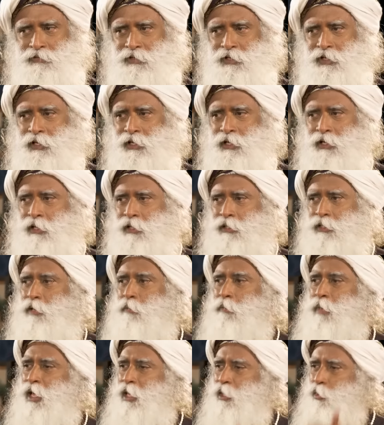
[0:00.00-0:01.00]
সময়
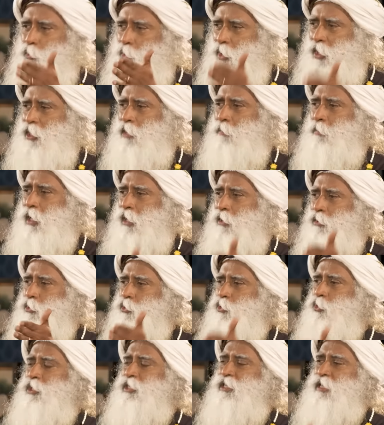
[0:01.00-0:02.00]
সবচেয়ে ভালোটা
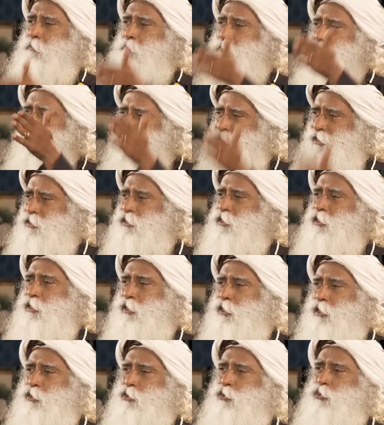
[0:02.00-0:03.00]
সে করতে চেয়েছে
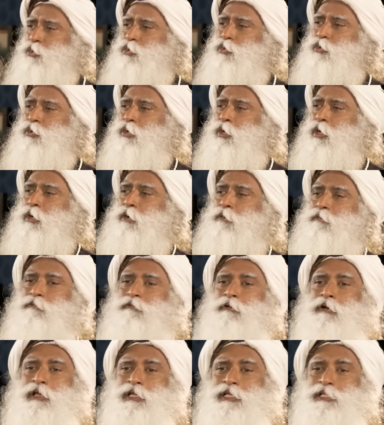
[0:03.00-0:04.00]
তার প্রজাদের জন্য
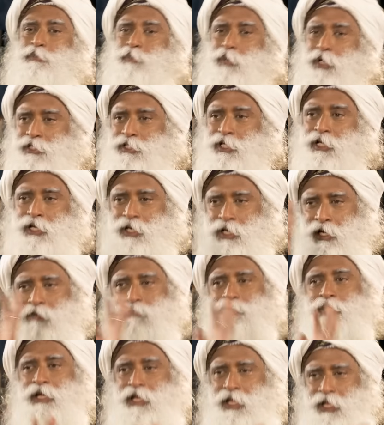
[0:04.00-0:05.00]
এটাকে কি তার
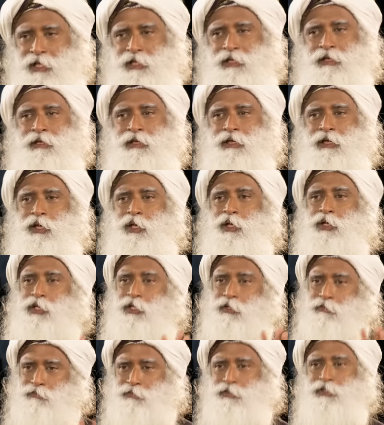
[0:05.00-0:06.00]
আত্মহমিকা বলে
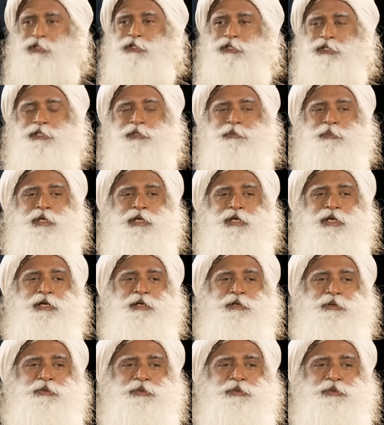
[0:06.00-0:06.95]
অভিযোগ করা যায়